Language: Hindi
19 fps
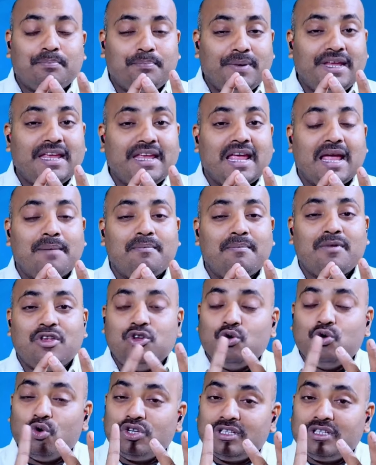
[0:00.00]
पीएम
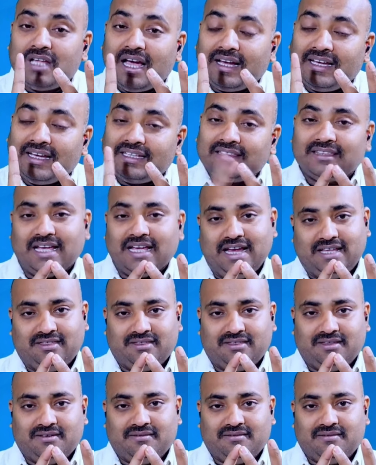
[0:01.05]
योजना के तहत